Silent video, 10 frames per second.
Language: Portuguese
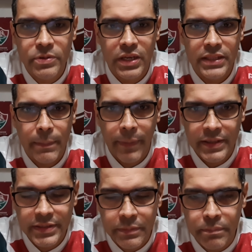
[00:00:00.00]
já está
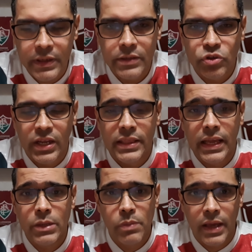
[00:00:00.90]
participando, já está
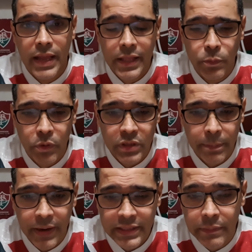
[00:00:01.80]
liberado pelo
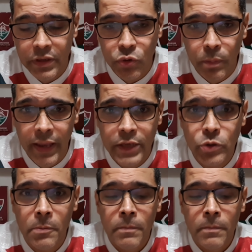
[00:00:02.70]
departamento médico.